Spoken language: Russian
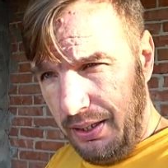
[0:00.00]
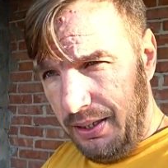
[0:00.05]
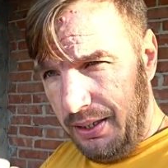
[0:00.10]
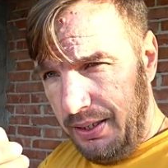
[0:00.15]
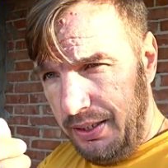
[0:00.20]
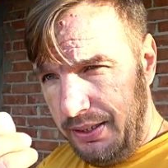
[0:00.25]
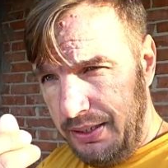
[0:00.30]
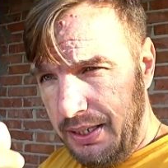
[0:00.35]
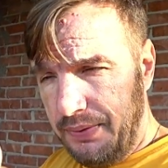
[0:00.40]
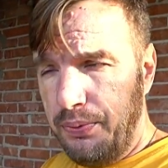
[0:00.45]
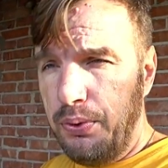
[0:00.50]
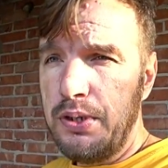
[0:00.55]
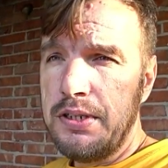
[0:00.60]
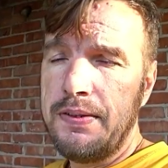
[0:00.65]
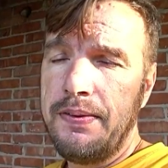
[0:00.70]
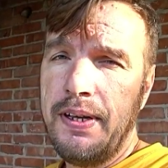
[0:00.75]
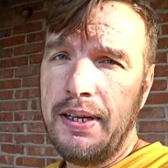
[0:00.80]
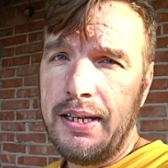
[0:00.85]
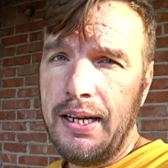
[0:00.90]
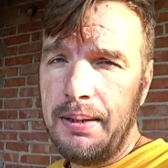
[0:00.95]
И
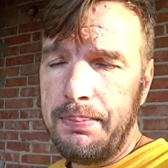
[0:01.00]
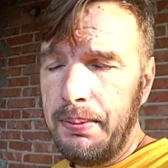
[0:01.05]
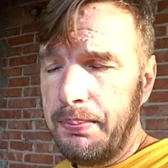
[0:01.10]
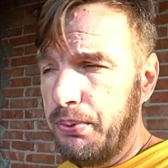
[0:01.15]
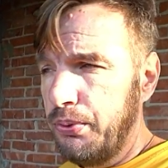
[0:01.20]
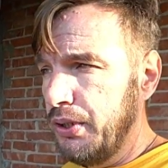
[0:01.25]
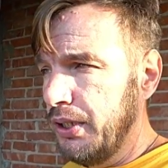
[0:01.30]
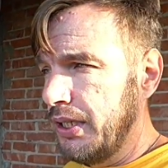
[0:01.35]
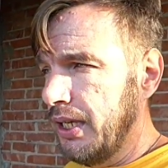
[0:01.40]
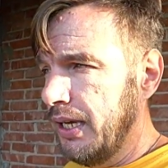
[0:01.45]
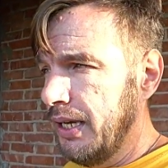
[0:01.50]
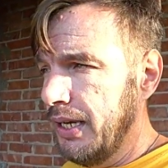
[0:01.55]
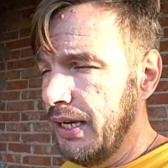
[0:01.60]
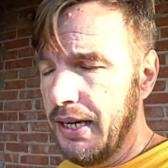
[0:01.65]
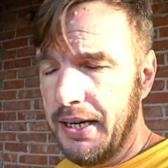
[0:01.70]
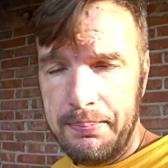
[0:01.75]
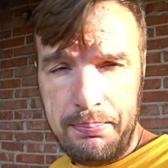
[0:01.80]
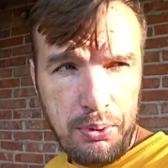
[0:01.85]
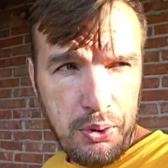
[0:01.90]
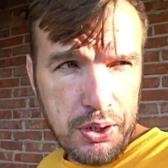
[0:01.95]
довольствия как бы будет
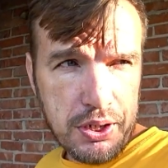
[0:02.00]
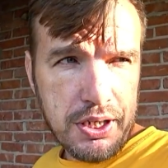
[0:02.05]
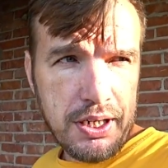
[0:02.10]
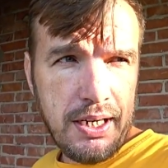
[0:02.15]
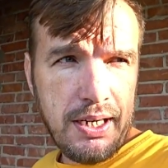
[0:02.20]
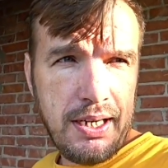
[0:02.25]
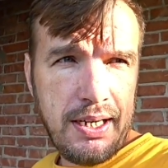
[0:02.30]
больше.